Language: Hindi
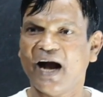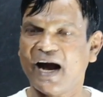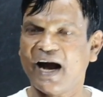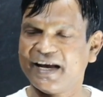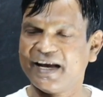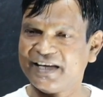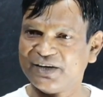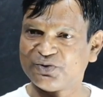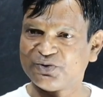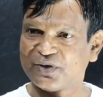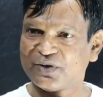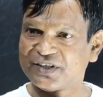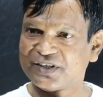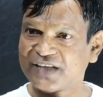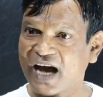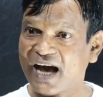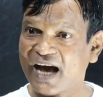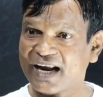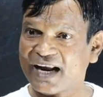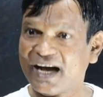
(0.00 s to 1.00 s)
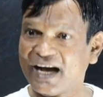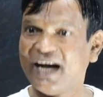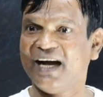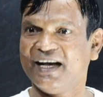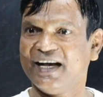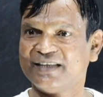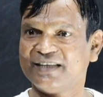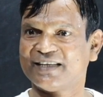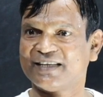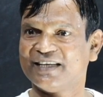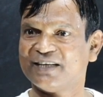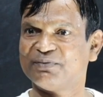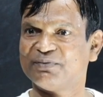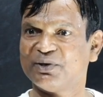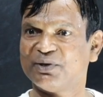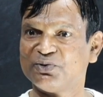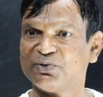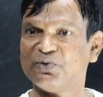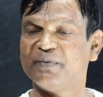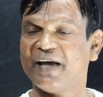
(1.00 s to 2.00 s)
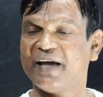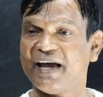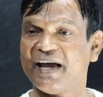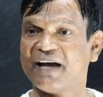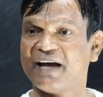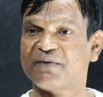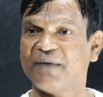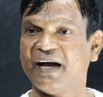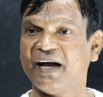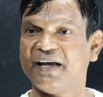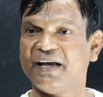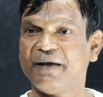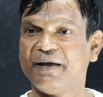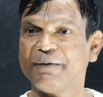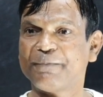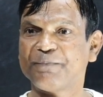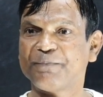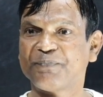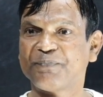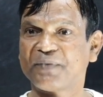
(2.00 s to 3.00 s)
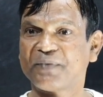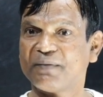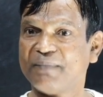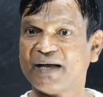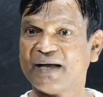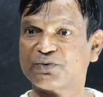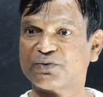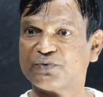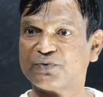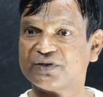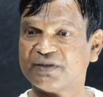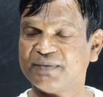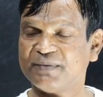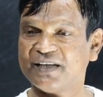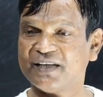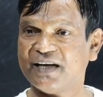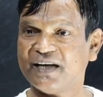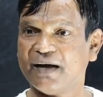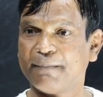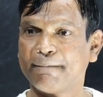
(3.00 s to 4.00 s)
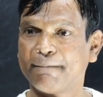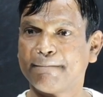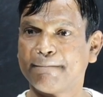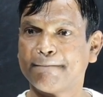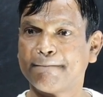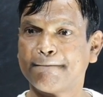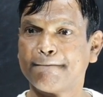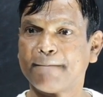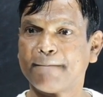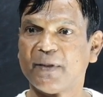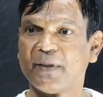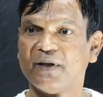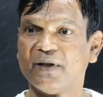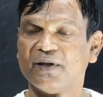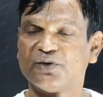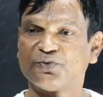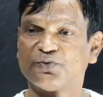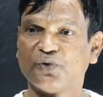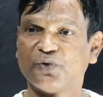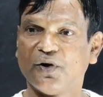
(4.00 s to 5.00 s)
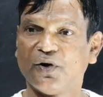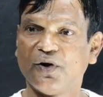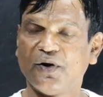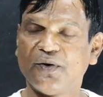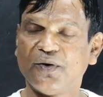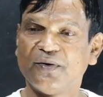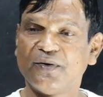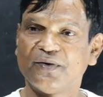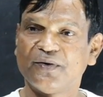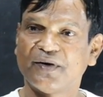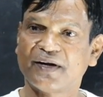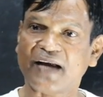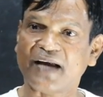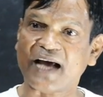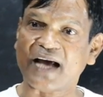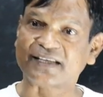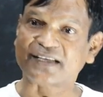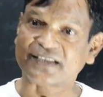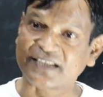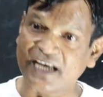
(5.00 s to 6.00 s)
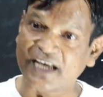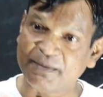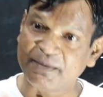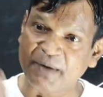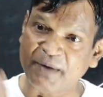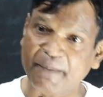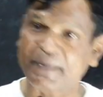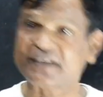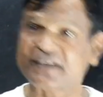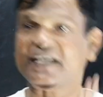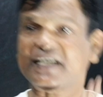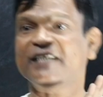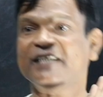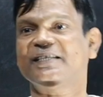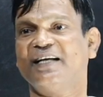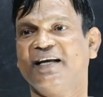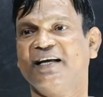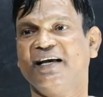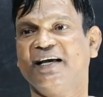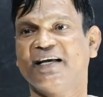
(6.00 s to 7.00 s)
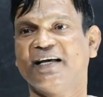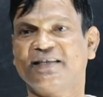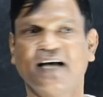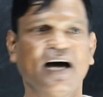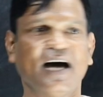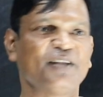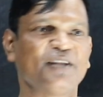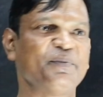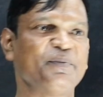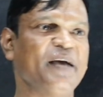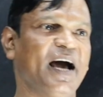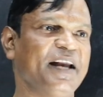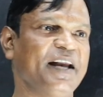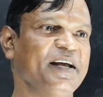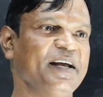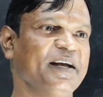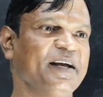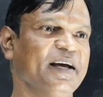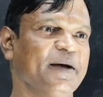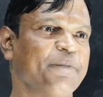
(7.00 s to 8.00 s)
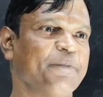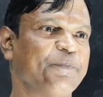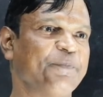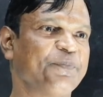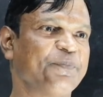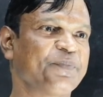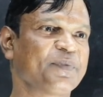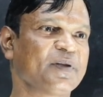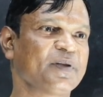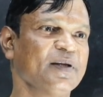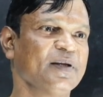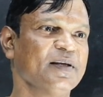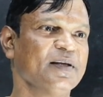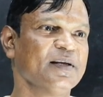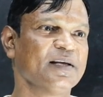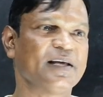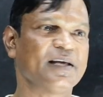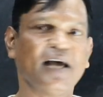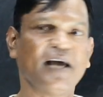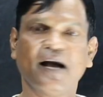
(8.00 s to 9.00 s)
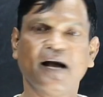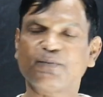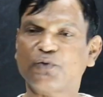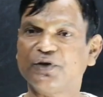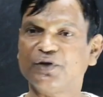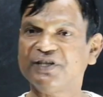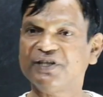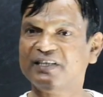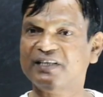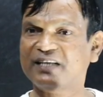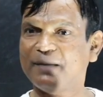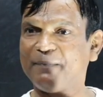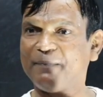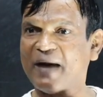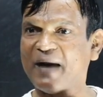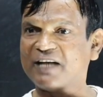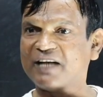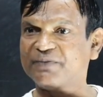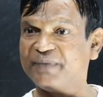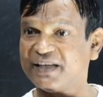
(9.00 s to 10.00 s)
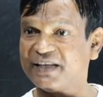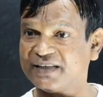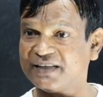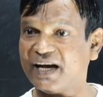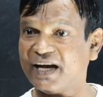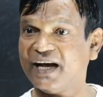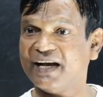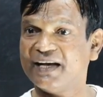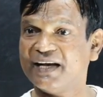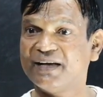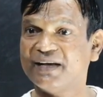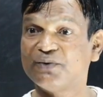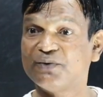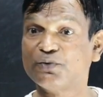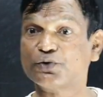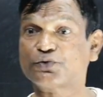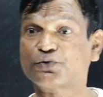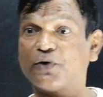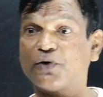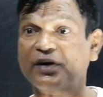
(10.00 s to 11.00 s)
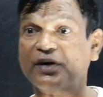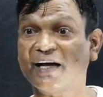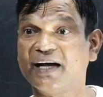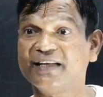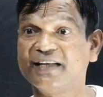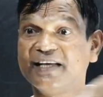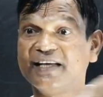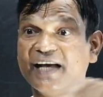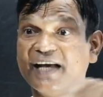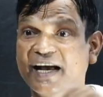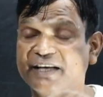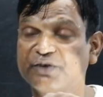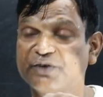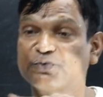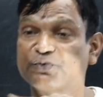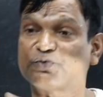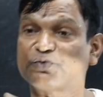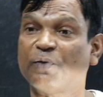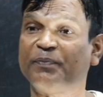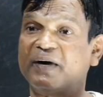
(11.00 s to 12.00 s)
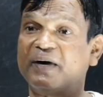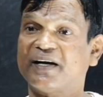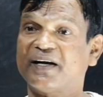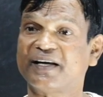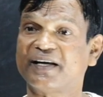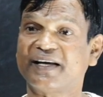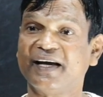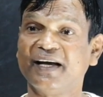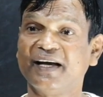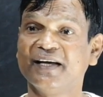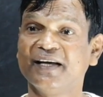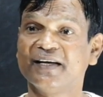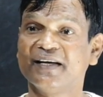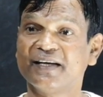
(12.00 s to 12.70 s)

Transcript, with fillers: और ये जो जा रहा है सैयद बंधु में एक भाई बात को समझना तो रास्ते में पता चल गया था बिहारी ने कि हमको जिसके पास भेजा है उसको कह दिया है कि उसको पकड़ के